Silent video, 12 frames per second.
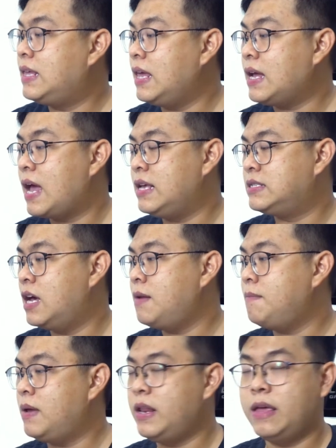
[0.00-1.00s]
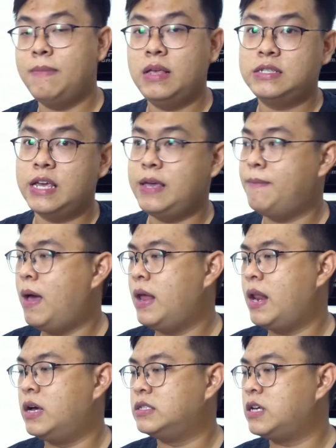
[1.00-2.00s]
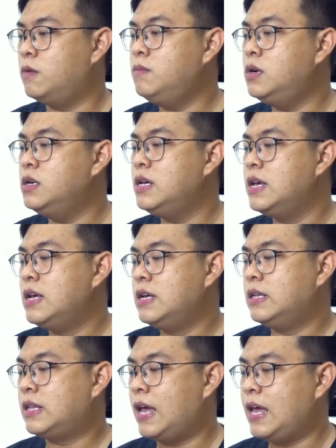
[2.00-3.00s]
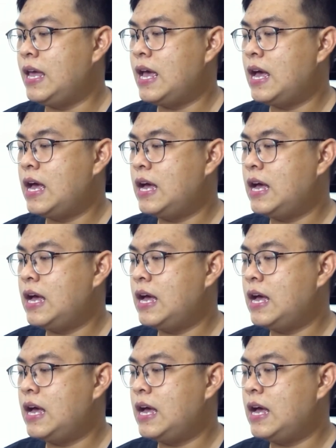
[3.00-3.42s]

chiếc Asus Mini PC BN60. Thì